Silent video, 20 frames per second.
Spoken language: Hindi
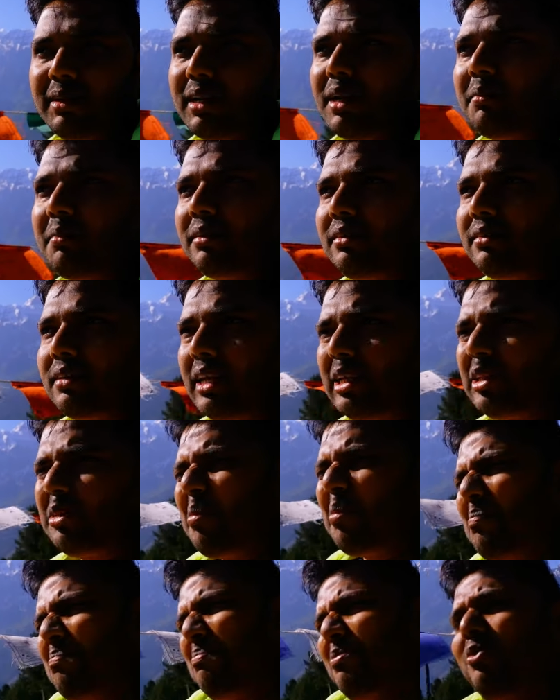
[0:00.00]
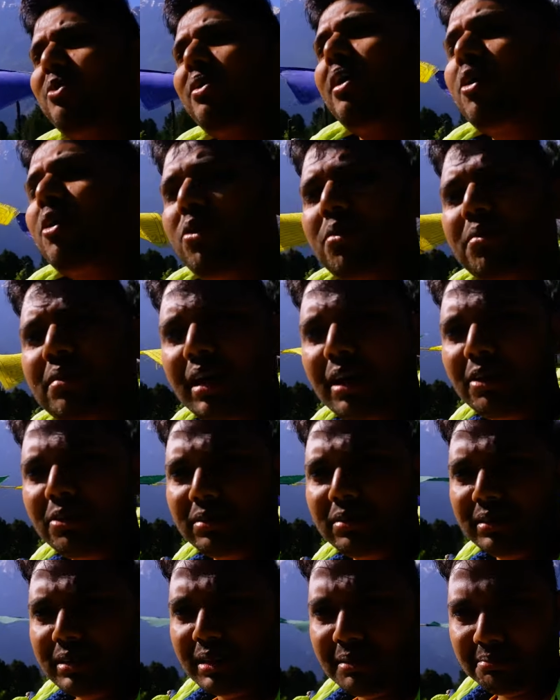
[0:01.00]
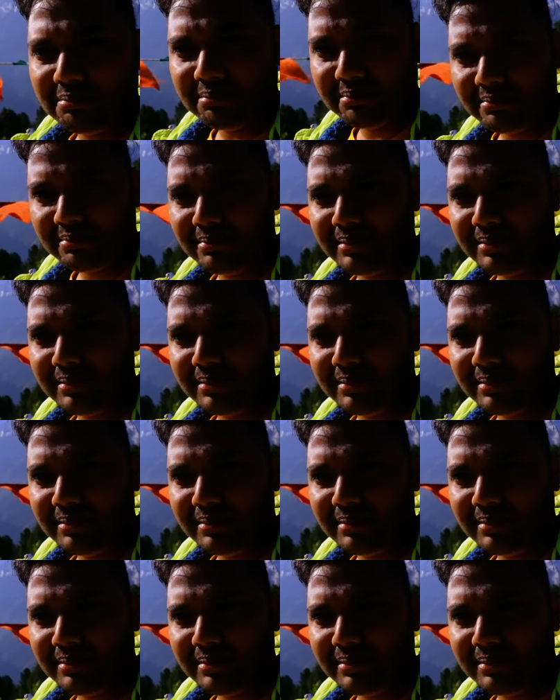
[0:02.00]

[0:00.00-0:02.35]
मेरा बस चले तो पूरा घूम डालू एकदम